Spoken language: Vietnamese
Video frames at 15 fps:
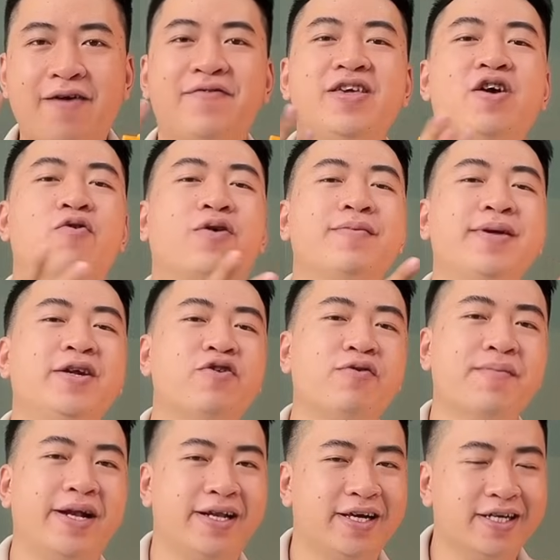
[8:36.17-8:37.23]
ví dụ cái micro
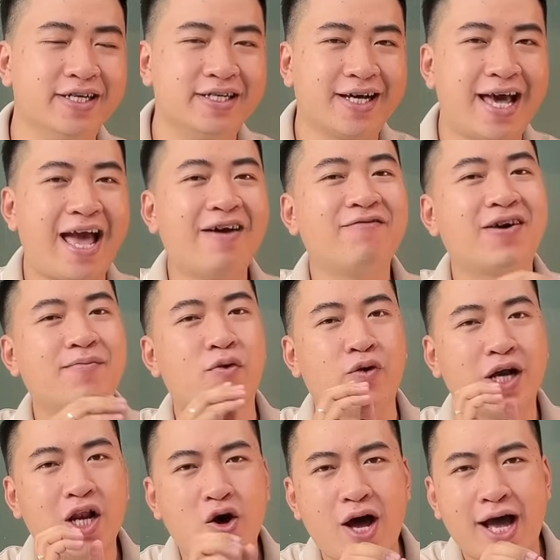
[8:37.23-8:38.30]
bình thường hát vào một cái
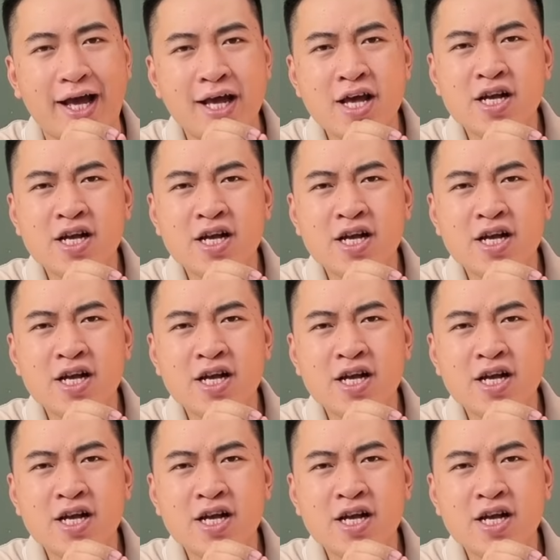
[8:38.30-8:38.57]
loa,